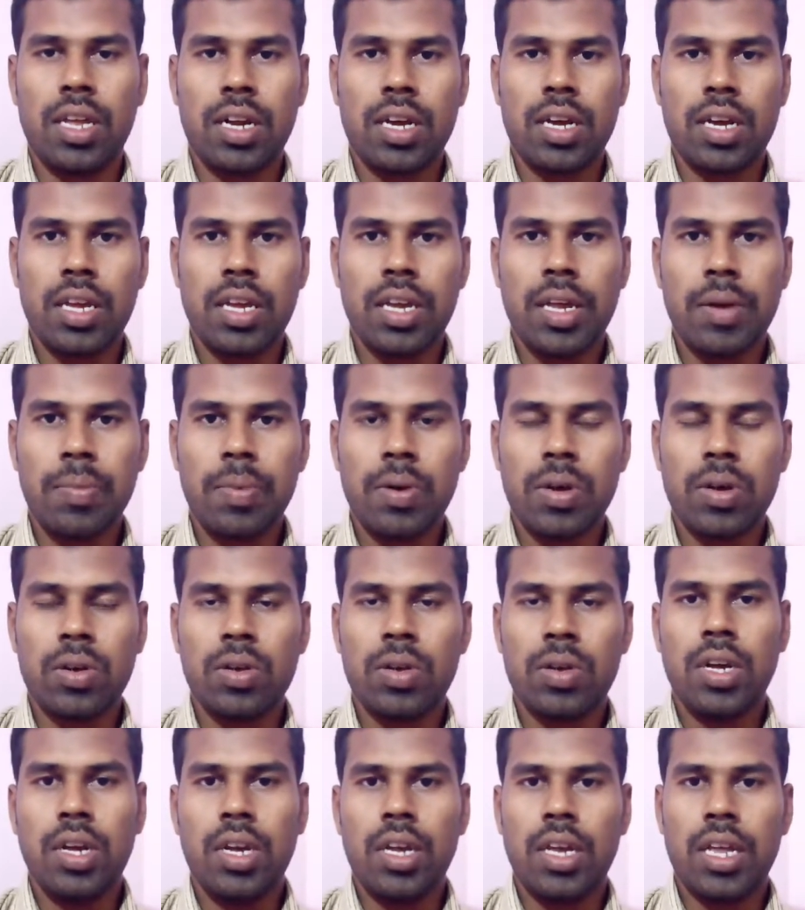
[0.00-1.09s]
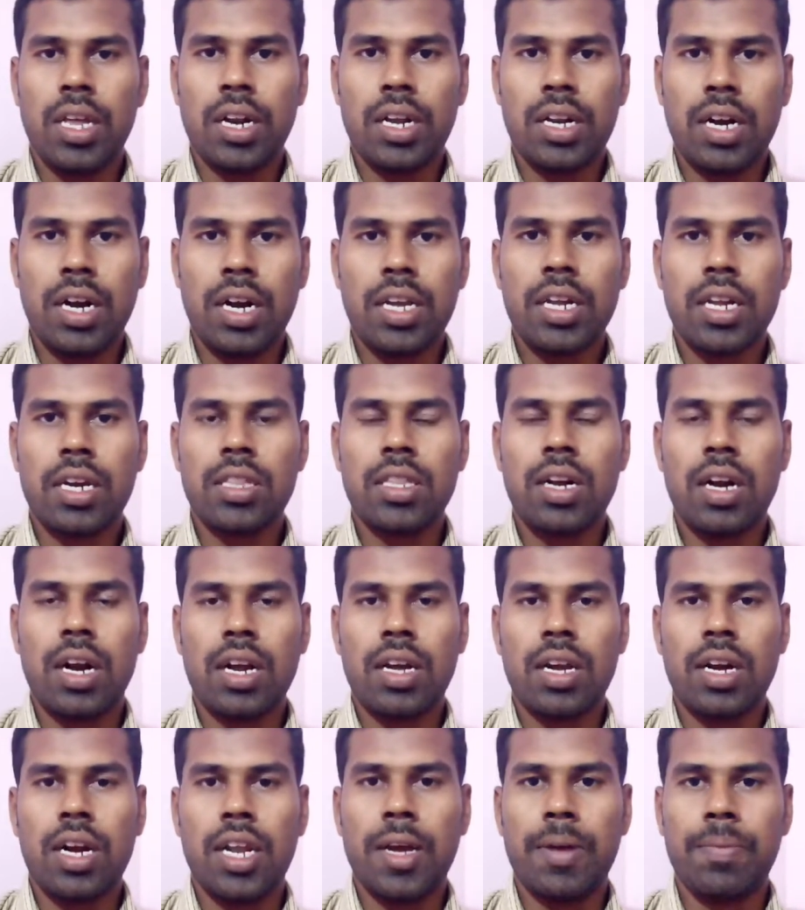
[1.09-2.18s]
எனக்கு ஏற்பட எனக்கு நினைக்கிறது
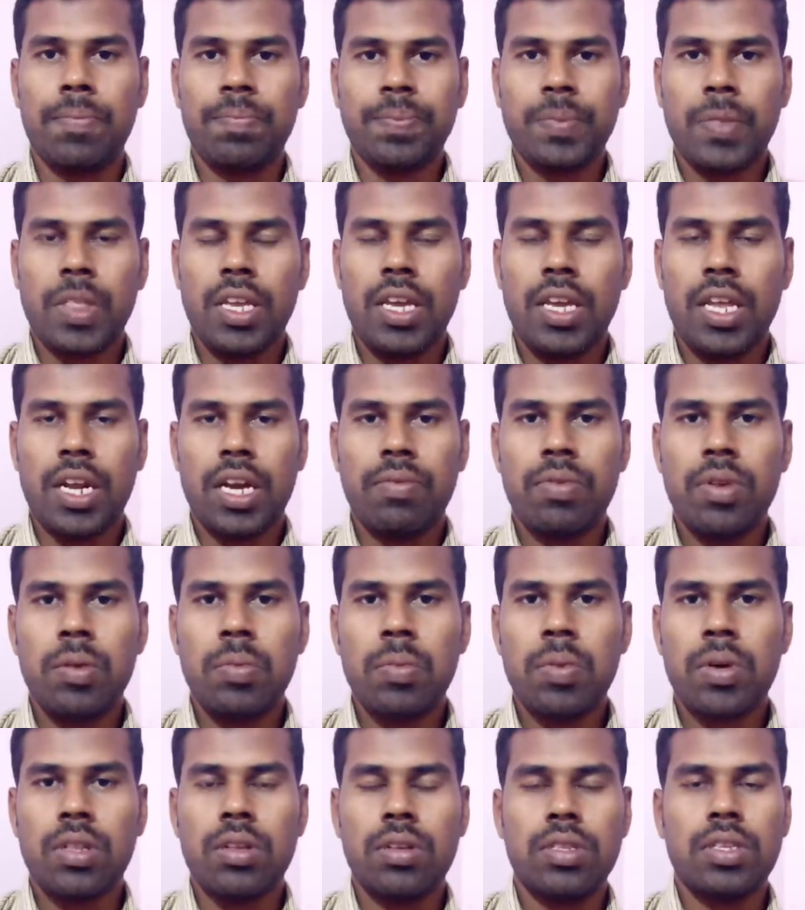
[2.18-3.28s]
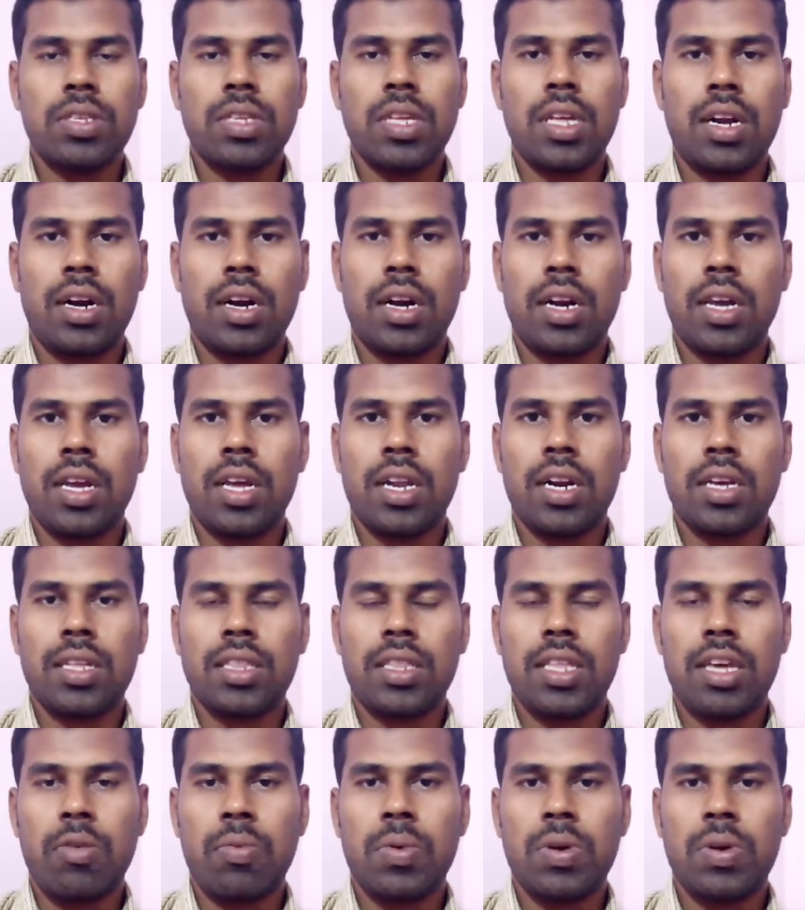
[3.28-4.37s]
நடக்கலை எனக்கு விரும்புறது வந்து சேரலை எனக்கு
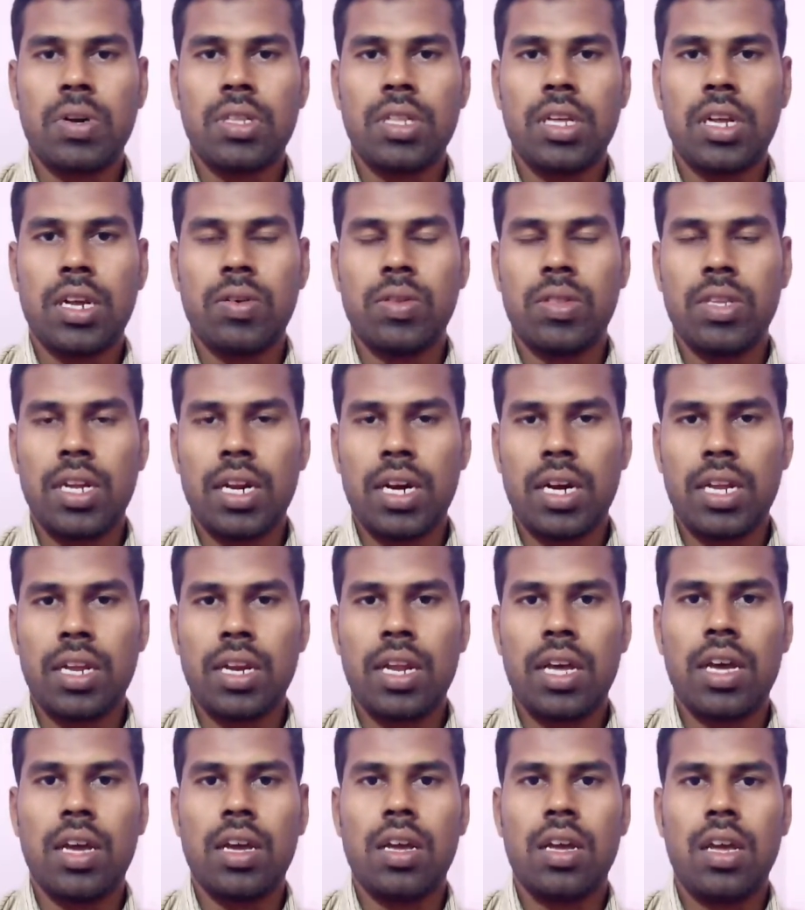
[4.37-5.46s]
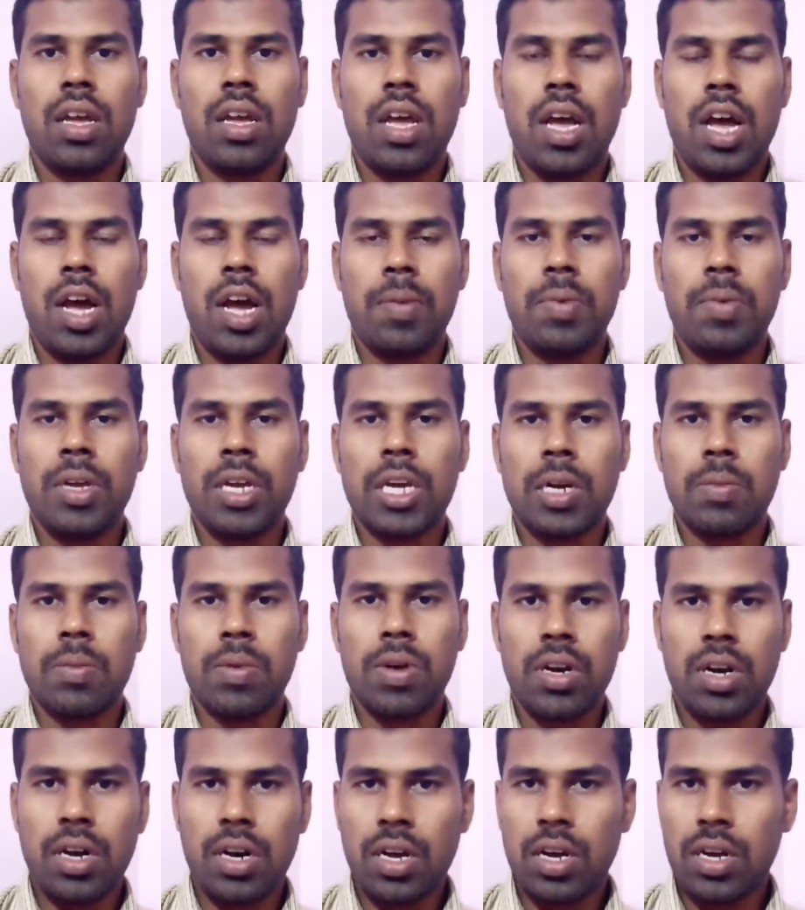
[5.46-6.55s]
தேவைப்படுறது எனக்கு வந்து கிடைக்கல அப்படிங்கிற
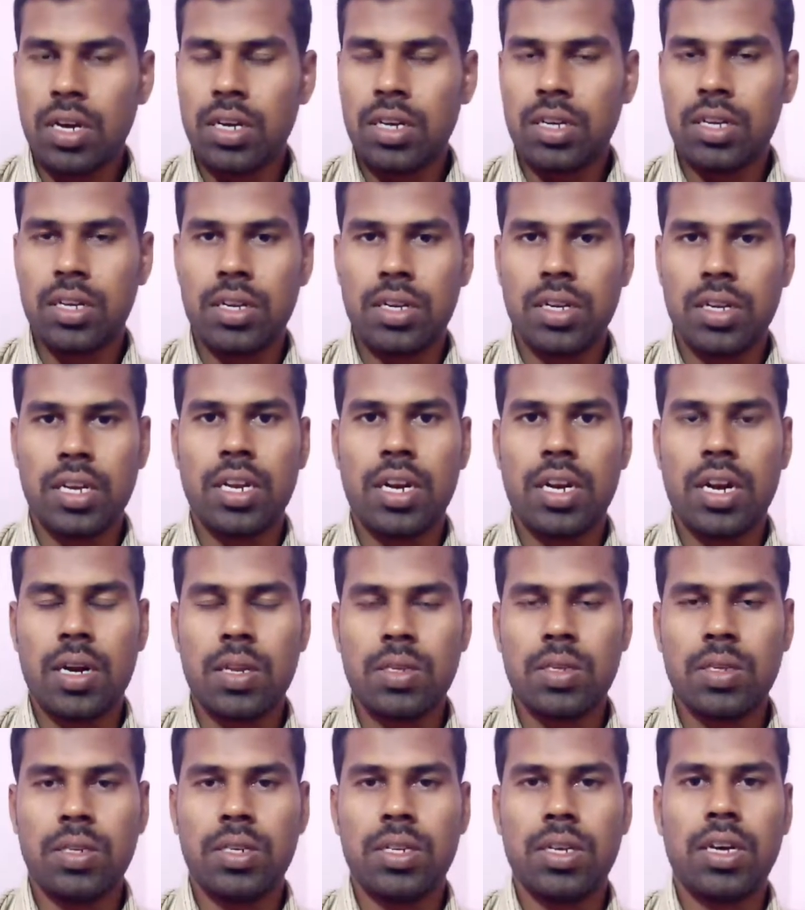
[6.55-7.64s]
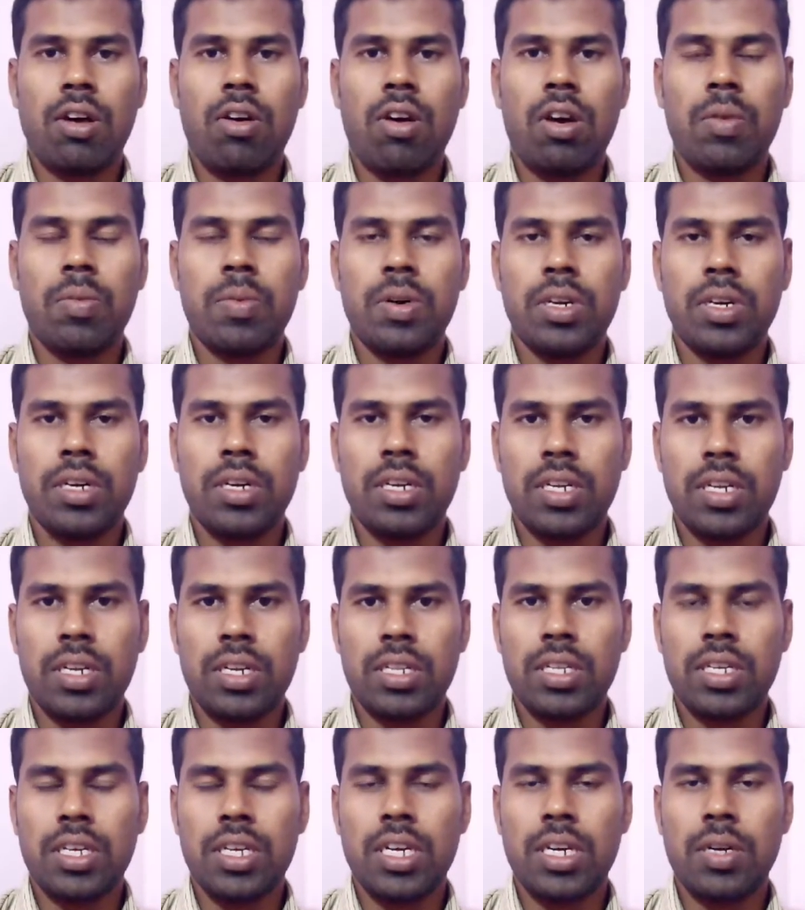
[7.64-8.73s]
மாதிரிலாம் நீங்கள் நினச்சிக்கிட்டு கவலைப்பட்டுக்கிட்டு
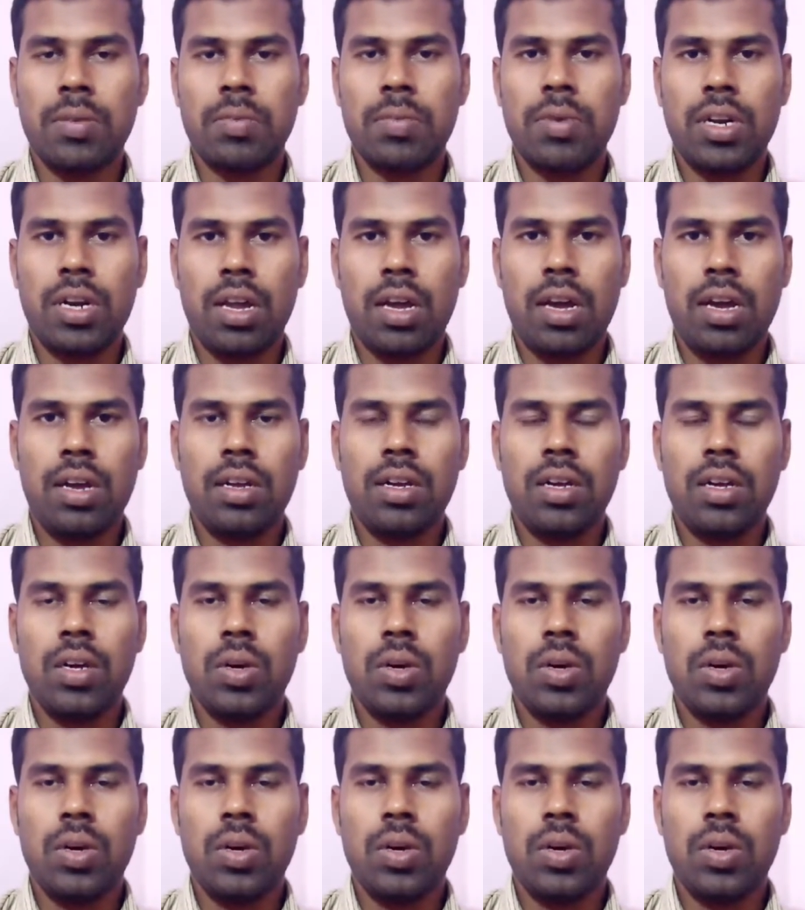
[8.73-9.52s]
இருந்தீங்க அப்படின்னா